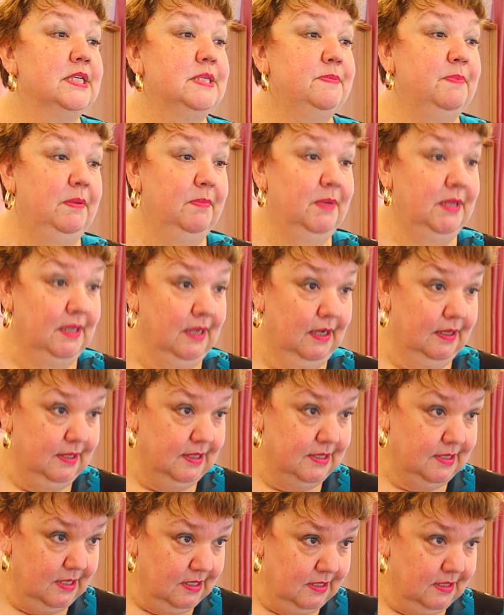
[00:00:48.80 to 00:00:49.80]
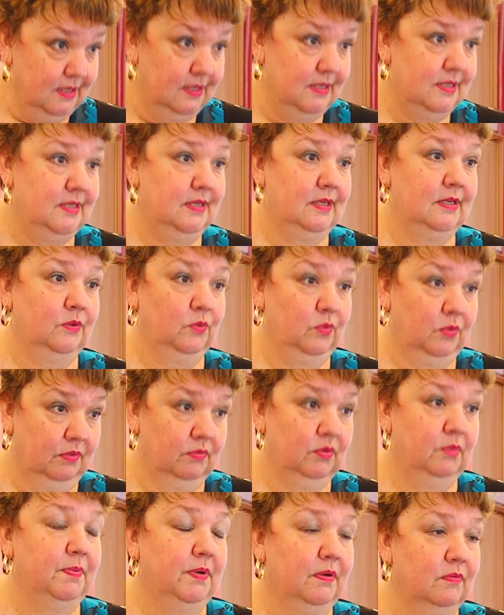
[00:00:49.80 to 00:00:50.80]
экспериментальной деятельности, которые
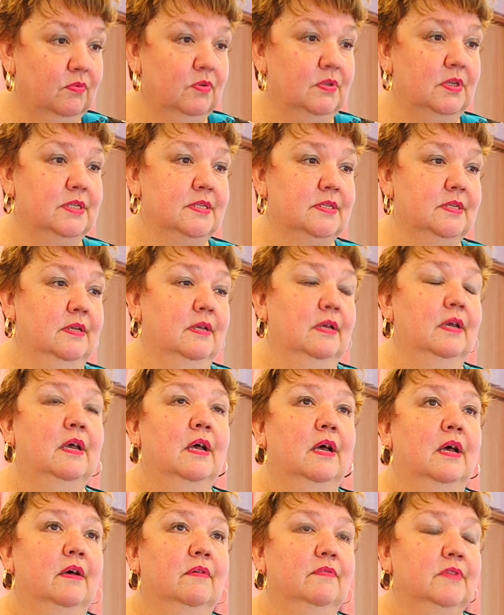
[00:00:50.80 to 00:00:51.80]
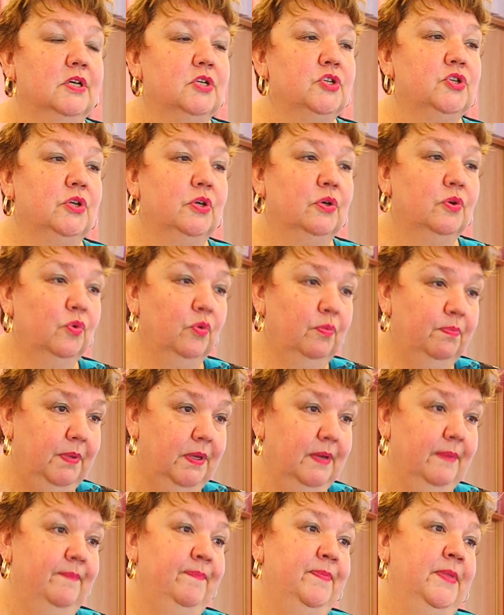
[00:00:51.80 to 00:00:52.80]
вот проводятся в нашей
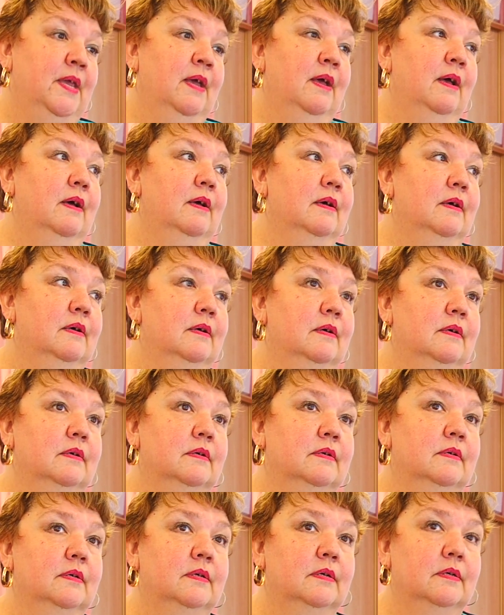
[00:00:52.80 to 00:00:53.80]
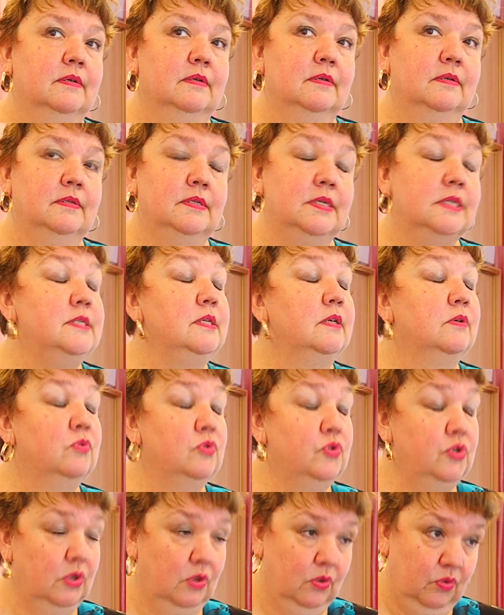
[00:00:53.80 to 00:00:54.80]
группе, э, дети их
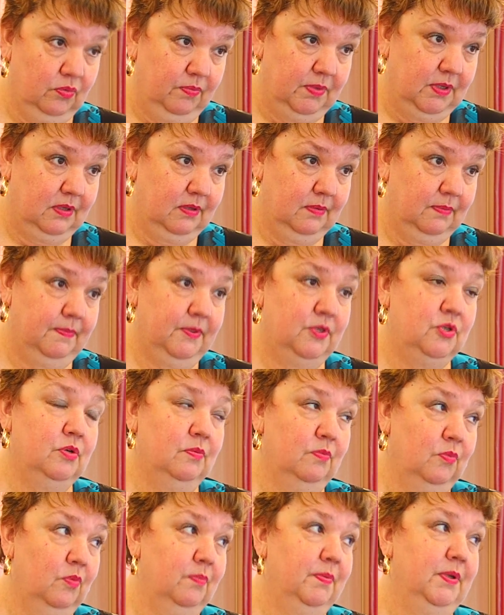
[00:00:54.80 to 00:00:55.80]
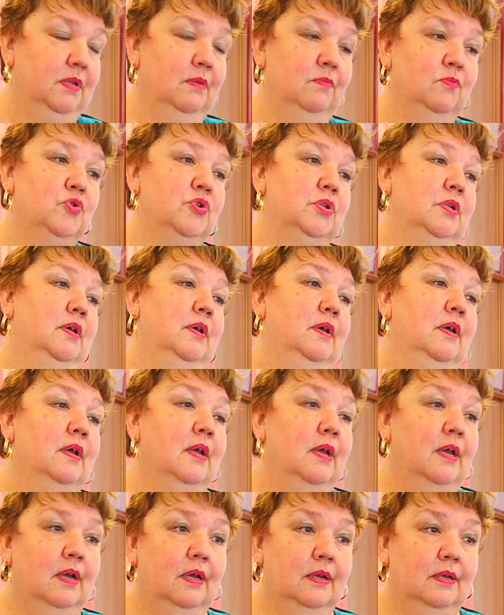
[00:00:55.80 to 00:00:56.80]
очень любят. Почему? Потому что
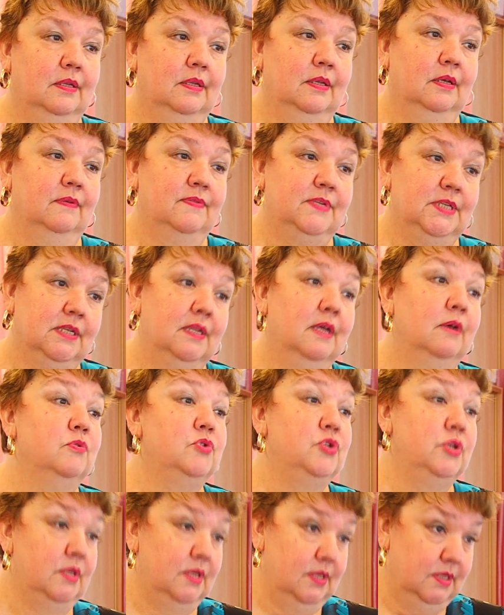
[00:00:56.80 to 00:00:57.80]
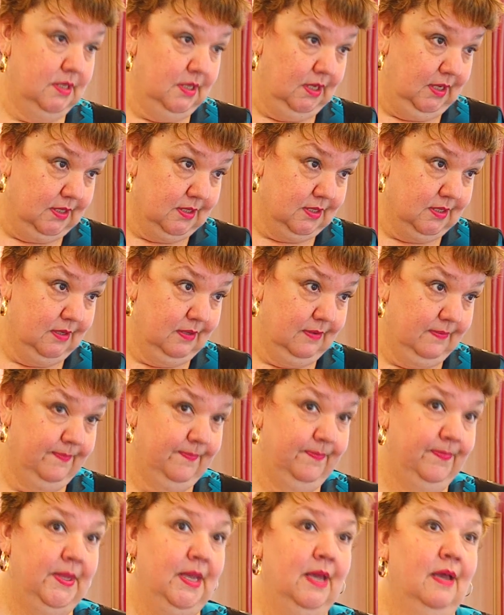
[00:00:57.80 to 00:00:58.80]
это всегда очень интересно
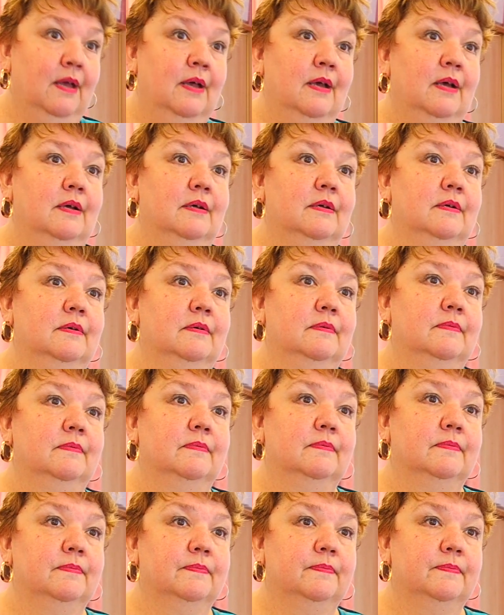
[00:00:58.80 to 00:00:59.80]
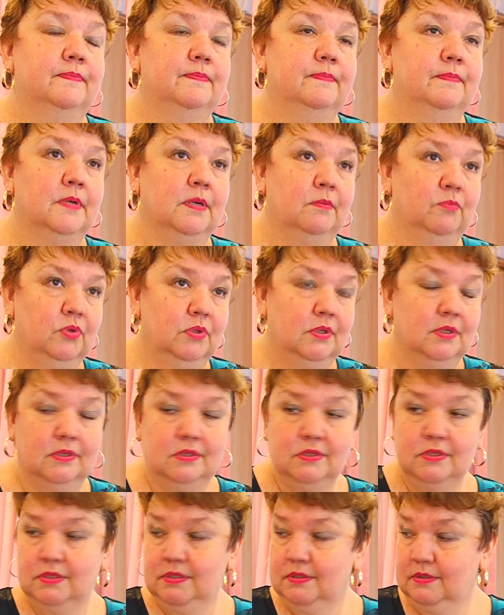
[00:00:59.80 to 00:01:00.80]
э, работа
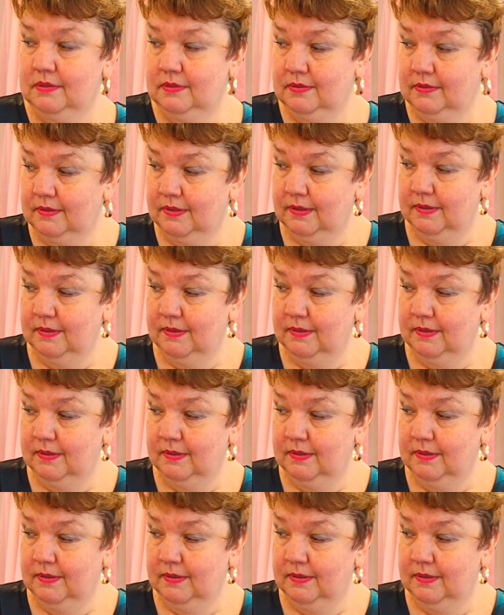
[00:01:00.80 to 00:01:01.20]
с э,